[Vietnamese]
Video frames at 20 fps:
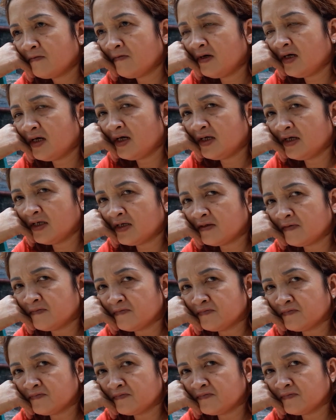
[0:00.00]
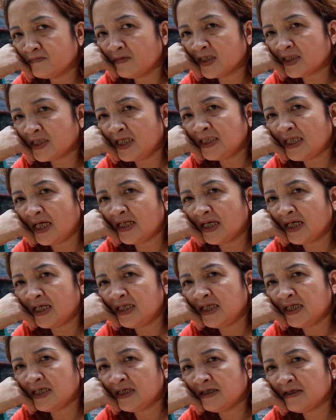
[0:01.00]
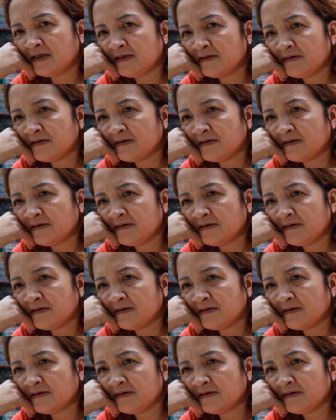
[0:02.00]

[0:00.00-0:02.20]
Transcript: gì không? Về tính tình hay gì?